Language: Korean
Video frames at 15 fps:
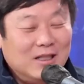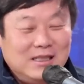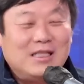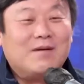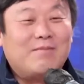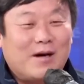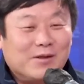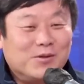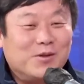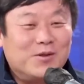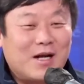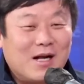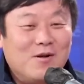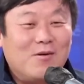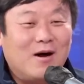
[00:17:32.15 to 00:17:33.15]
헌정
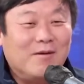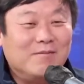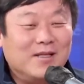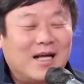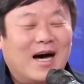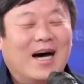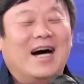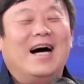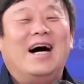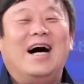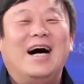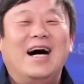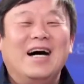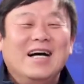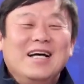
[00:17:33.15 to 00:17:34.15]
방송을 하려고 합니다.
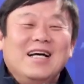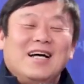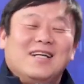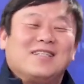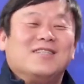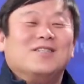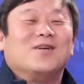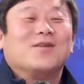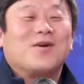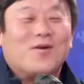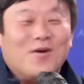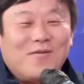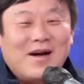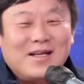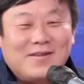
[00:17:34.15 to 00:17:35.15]
네. 그
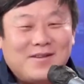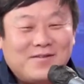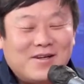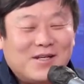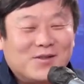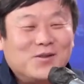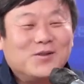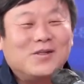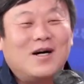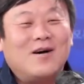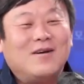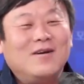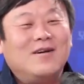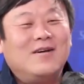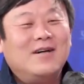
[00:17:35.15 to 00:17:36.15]
정도로 오마이티비가
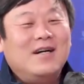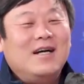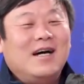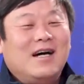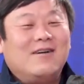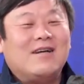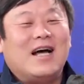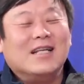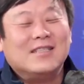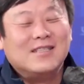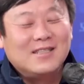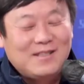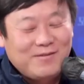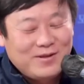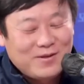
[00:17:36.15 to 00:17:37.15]
소중하고요. 우리
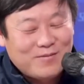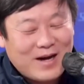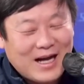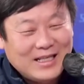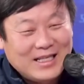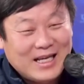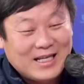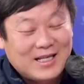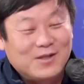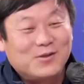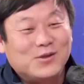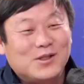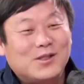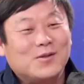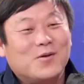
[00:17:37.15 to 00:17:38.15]
안진걸 티비도 많이
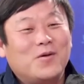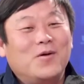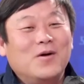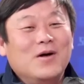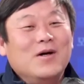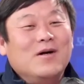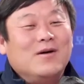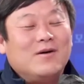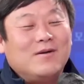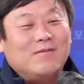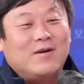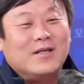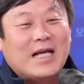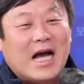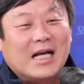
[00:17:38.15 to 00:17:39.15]
아껴주시고
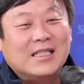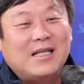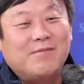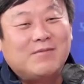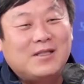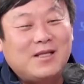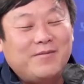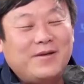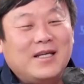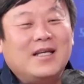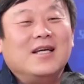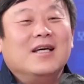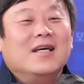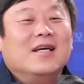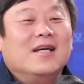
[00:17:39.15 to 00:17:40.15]
뭐 양이삼
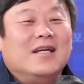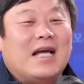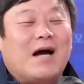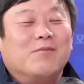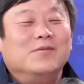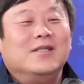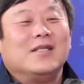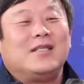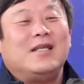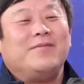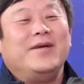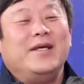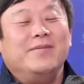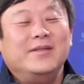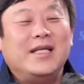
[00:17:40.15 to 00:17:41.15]
티비 양문석
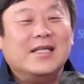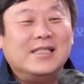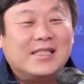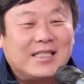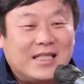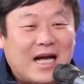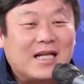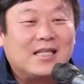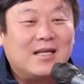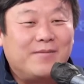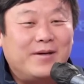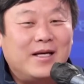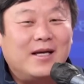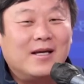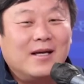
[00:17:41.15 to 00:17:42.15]
티비, 임세현 식당
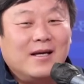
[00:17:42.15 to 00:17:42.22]
티비